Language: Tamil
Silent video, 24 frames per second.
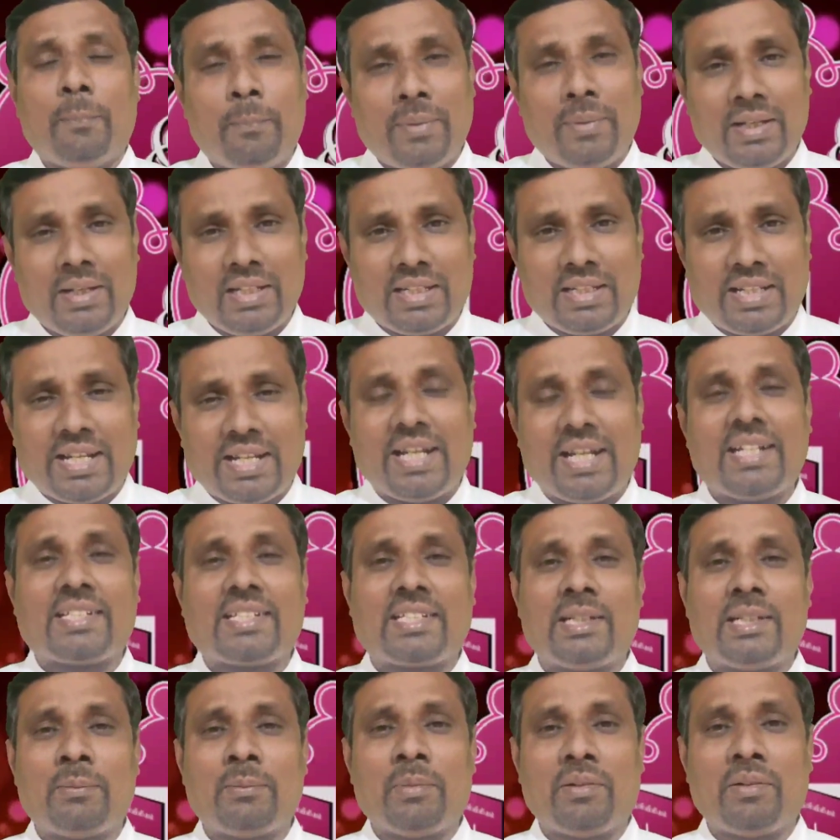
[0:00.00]
பில்
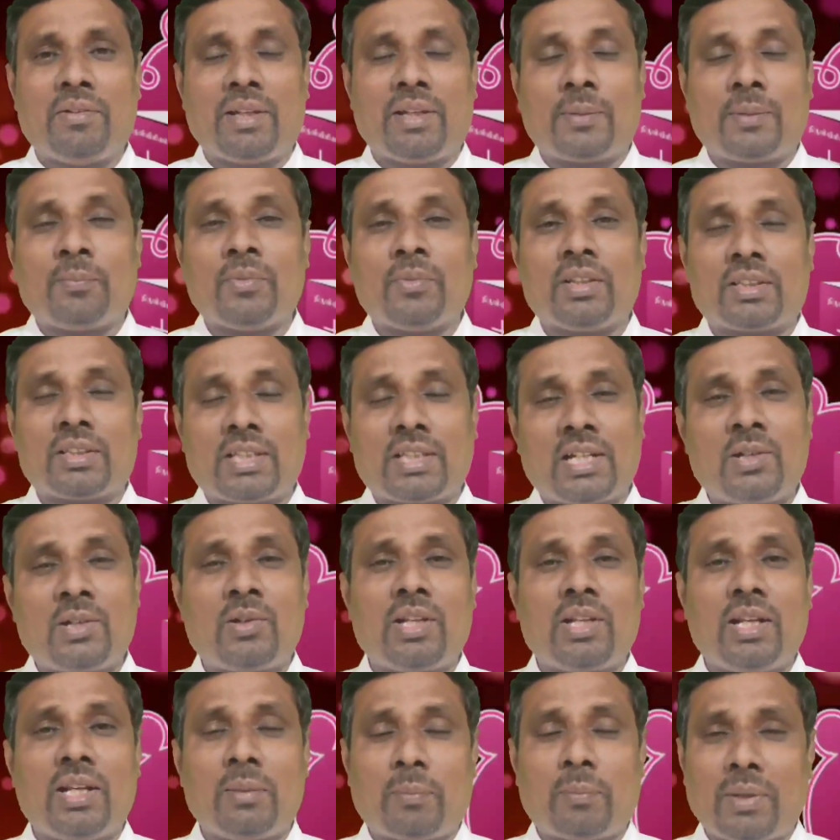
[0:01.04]
கேட்ஸ் என்பவர்
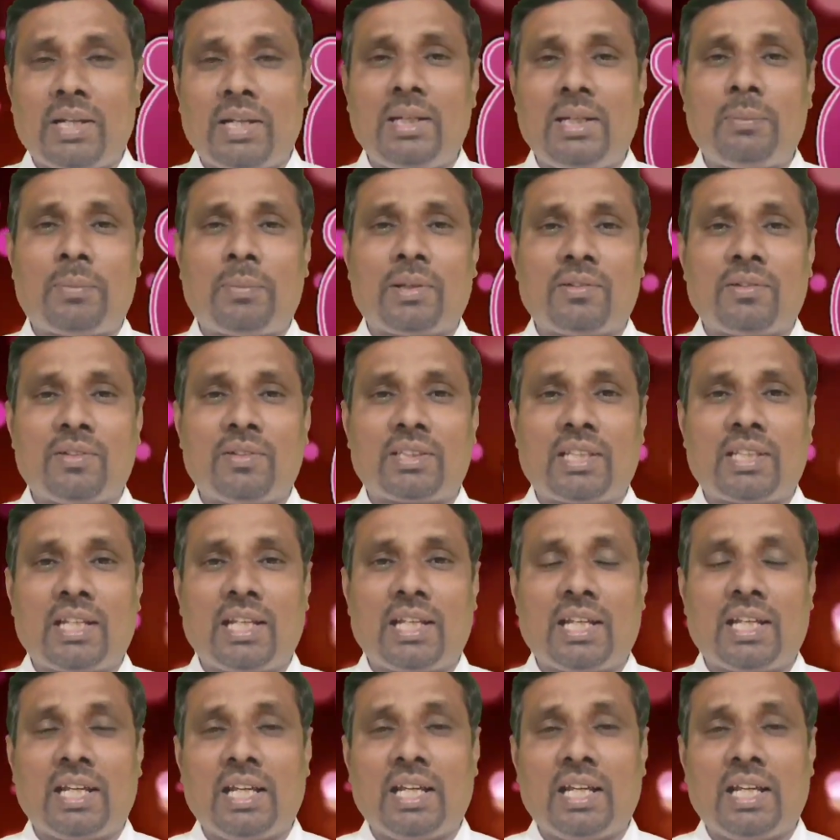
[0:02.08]
தன்னுடைய பள்ளி பருவத்தில்